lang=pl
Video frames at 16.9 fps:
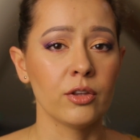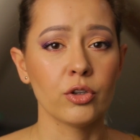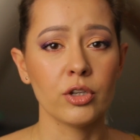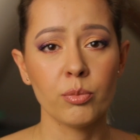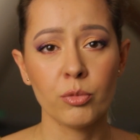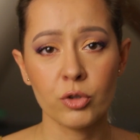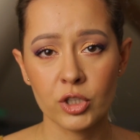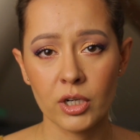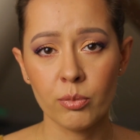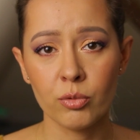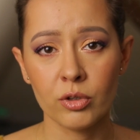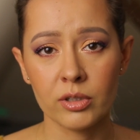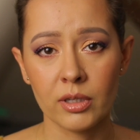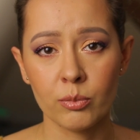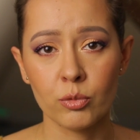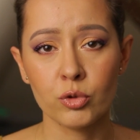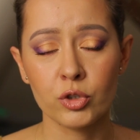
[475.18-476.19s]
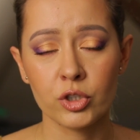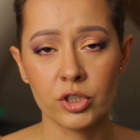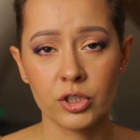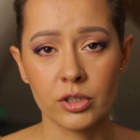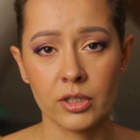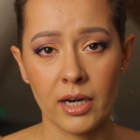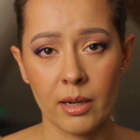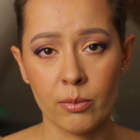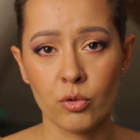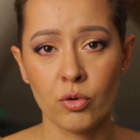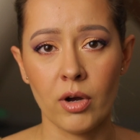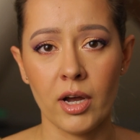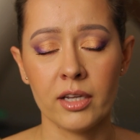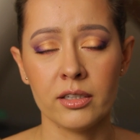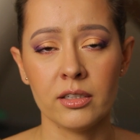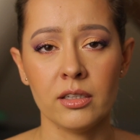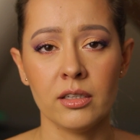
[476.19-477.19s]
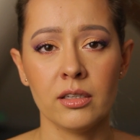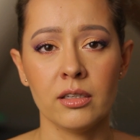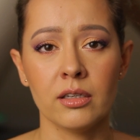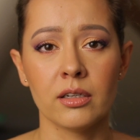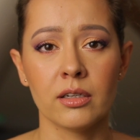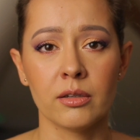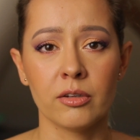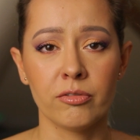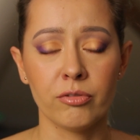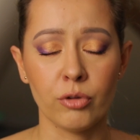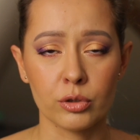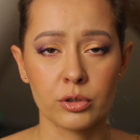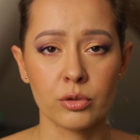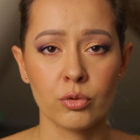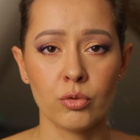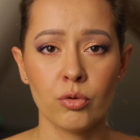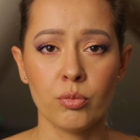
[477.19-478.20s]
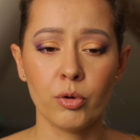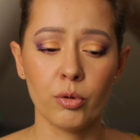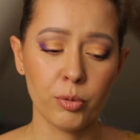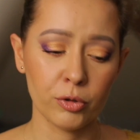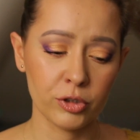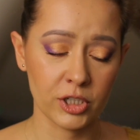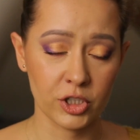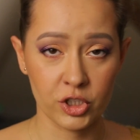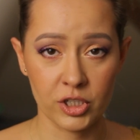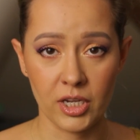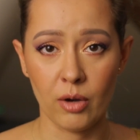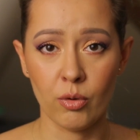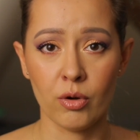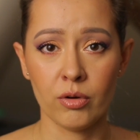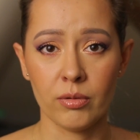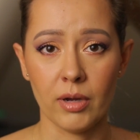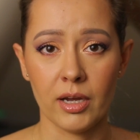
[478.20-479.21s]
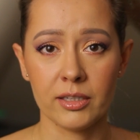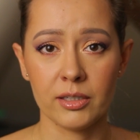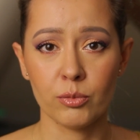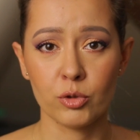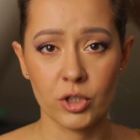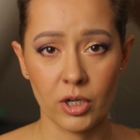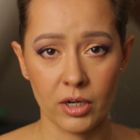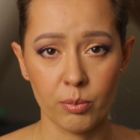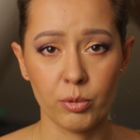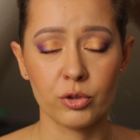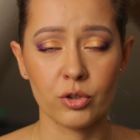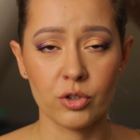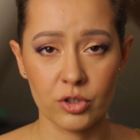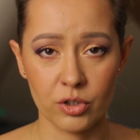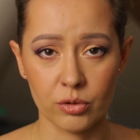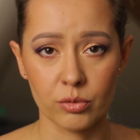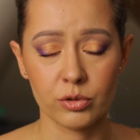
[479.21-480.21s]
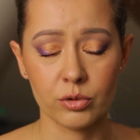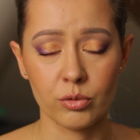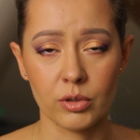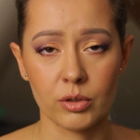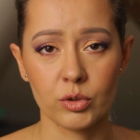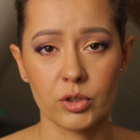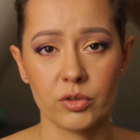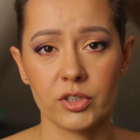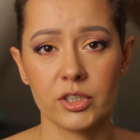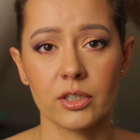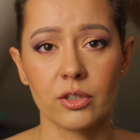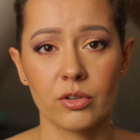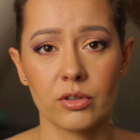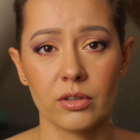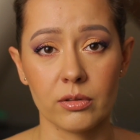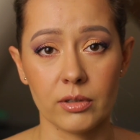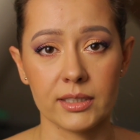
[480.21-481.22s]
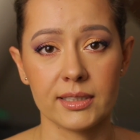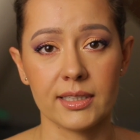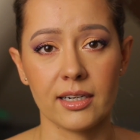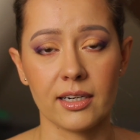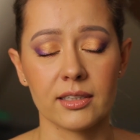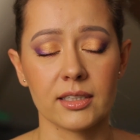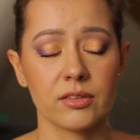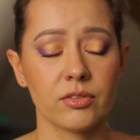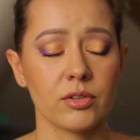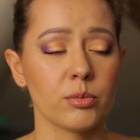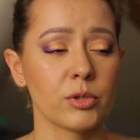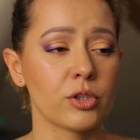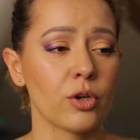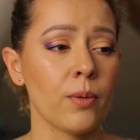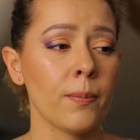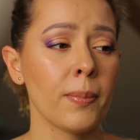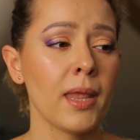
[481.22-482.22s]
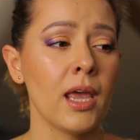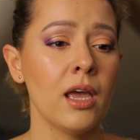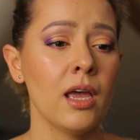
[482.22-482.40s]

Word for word: no nie można było tam użyć kremu ani e, wosku, bo podrażniało, a nie można na podrażnioną skórę używać tego lasera, nazwijmy to,